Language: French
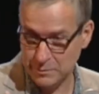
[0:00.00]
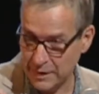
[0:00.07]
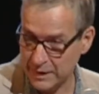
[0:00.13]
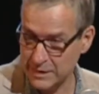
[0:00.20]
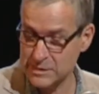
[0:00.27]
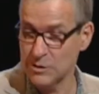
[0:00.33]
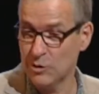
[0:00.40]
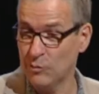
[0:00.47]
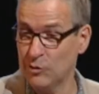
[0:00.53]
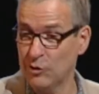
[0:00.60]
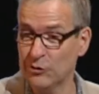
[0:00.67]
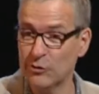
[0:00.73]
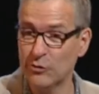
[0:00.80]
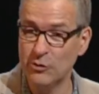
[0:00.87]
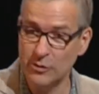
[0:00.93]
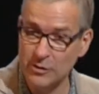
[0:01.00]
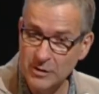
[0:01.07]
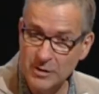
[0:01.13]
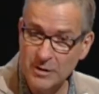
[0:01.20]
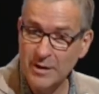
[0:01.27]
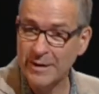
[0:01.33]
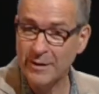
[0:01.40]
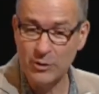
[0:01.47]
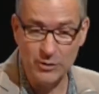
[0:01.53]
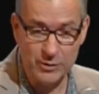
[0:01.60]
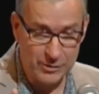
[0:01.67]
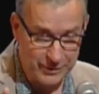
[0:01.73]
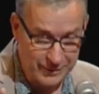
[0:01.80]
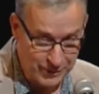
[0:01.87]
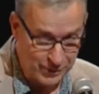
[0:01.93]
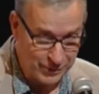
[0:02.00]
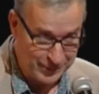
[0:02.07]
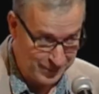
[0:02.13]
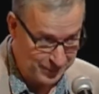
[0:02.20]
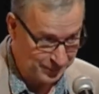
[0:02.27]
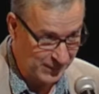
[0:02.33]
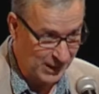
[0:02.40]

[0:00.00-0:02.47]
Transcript: par exemple, entre euh,